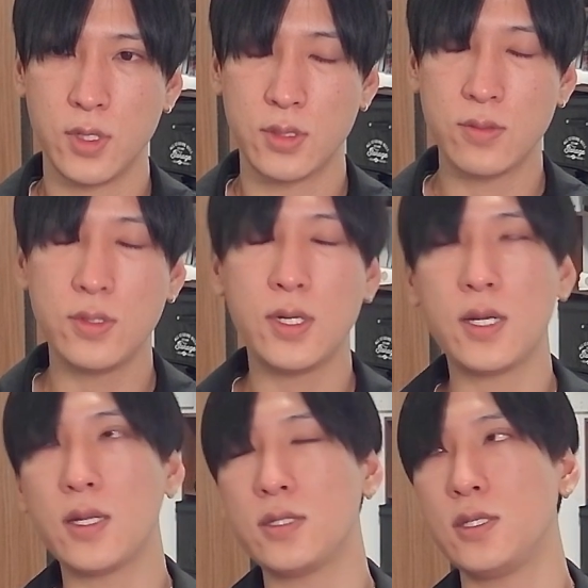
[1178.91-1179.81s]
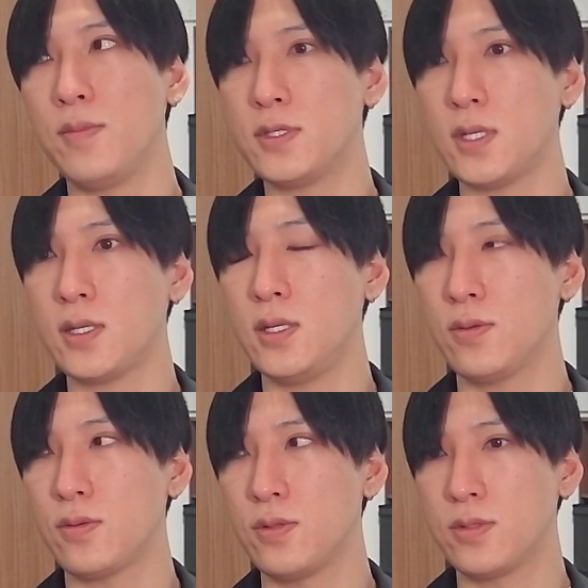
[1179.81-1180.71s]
そういった形で目先のこの